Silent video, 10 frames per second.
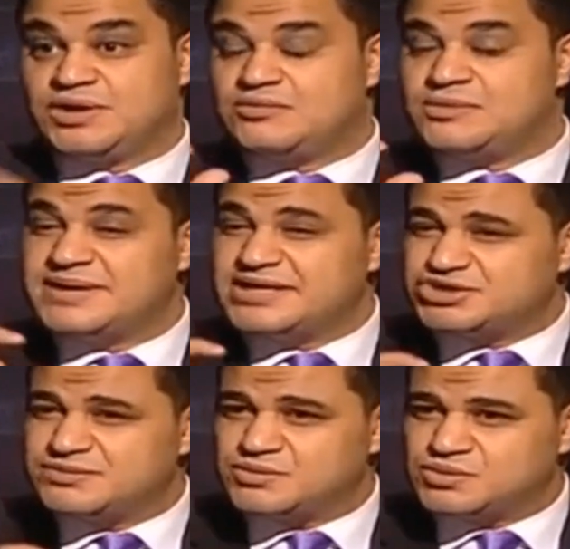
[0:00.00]
ولو ما
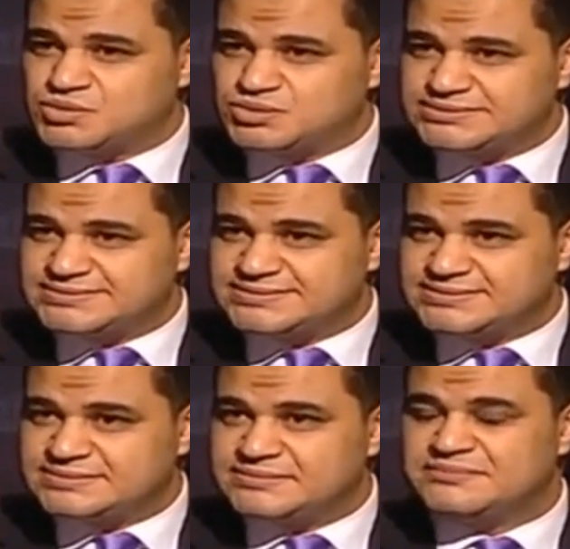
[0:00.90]
بقاش موجود
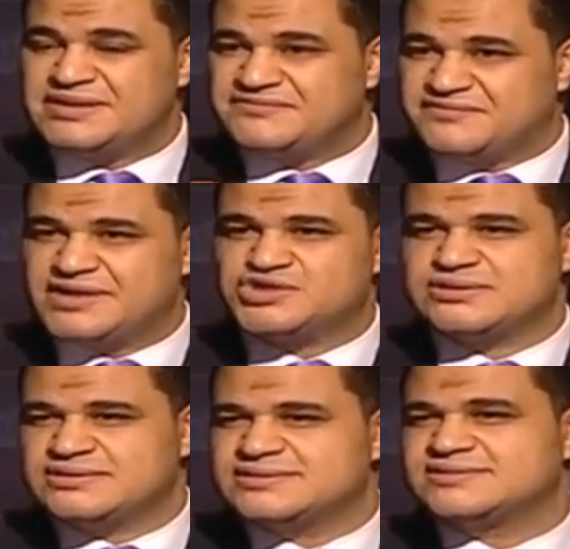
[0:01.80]
ما
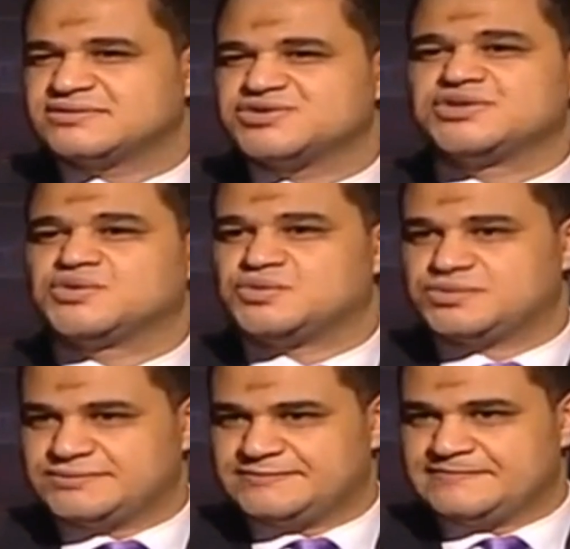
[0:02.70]
ينفعش ان انا استصيغه
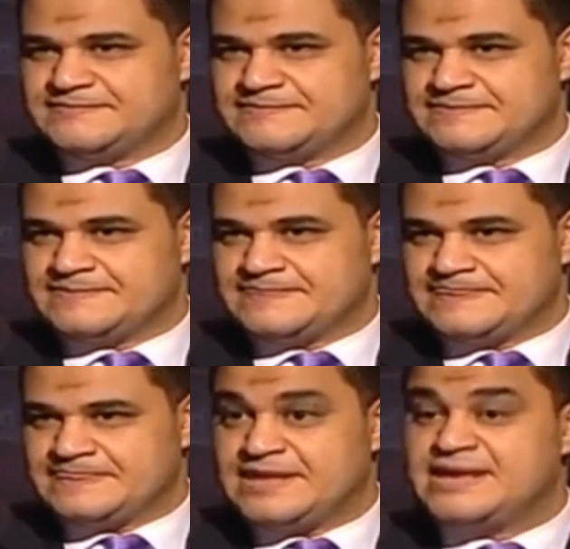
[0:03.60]

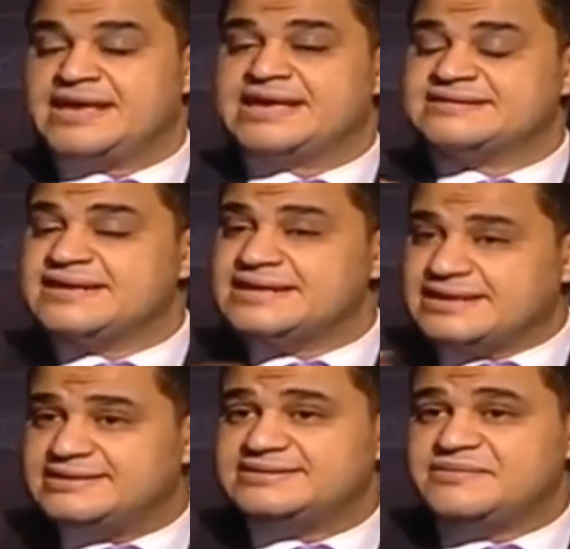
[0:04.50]

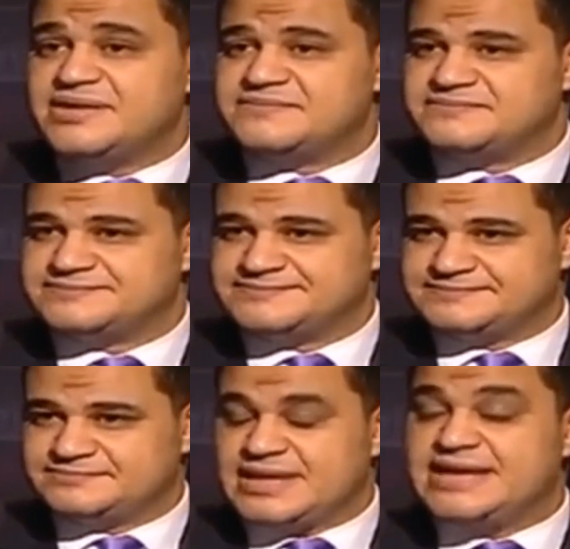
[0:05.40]
كذلك الاهتمام
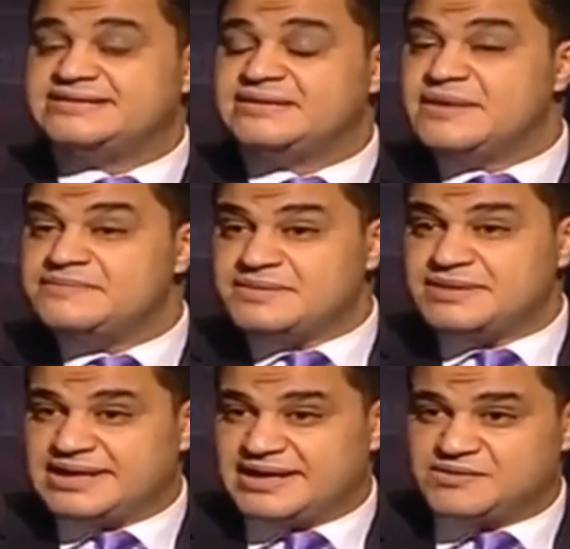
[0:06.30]
اهتمامنا
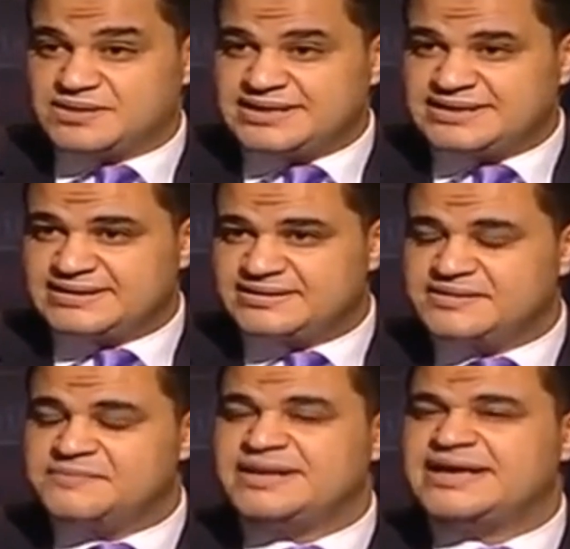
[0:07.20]
باللي حوالينا
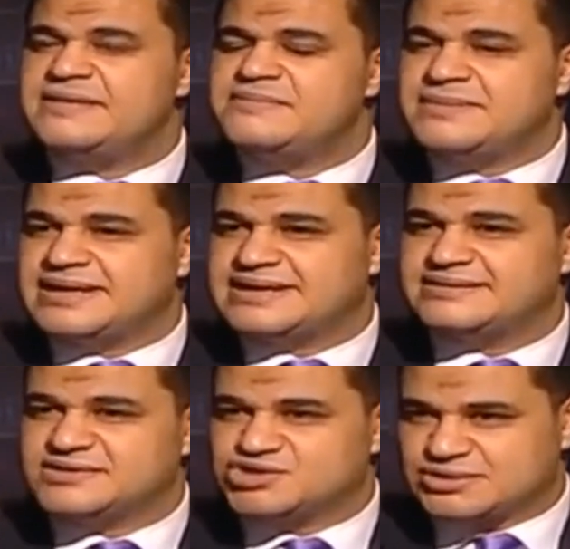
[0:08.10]
من اهم
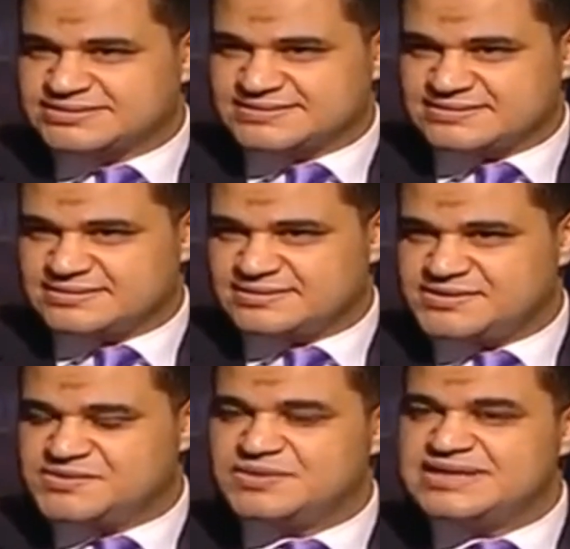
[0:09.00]
ملكاتنا الشخصيه
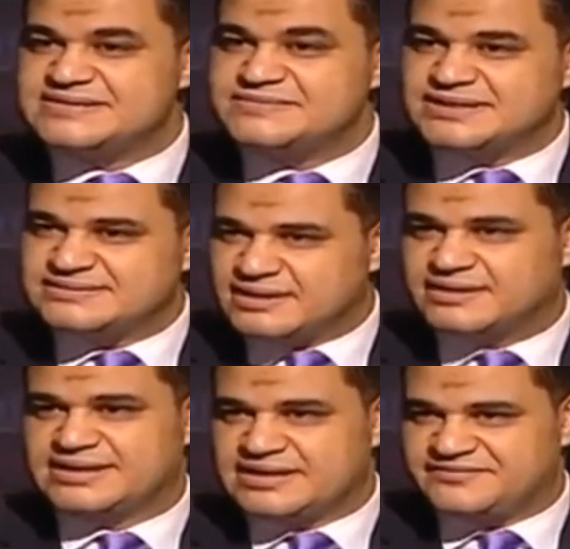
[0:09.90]
ولازم
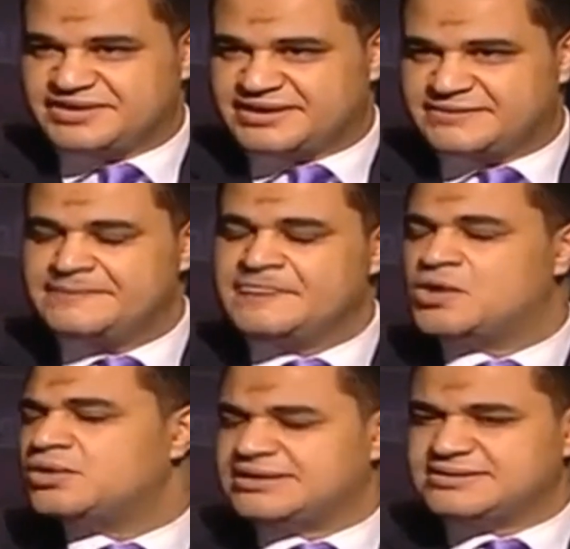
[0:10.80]
نتقي الله فيها
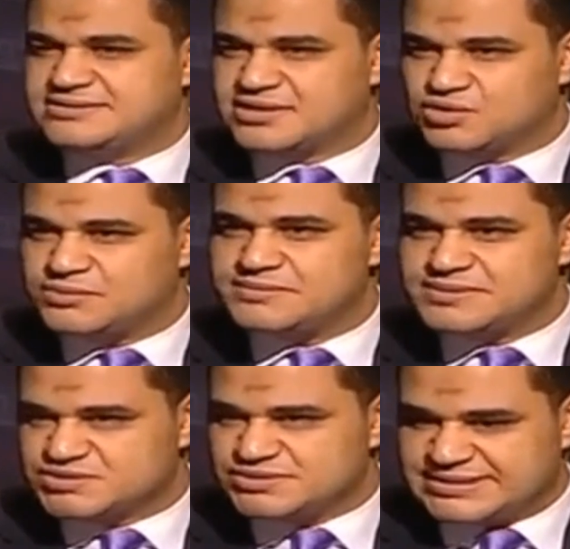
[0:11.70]
هقول لحضرتك تجربه
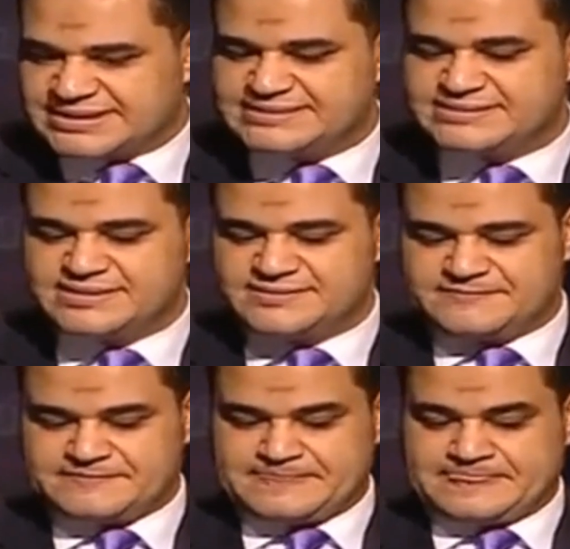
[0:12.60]
بسيطه جدا
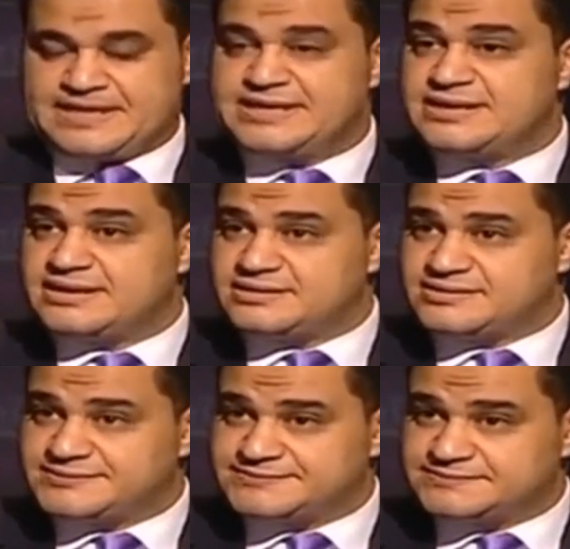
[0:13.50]
اناء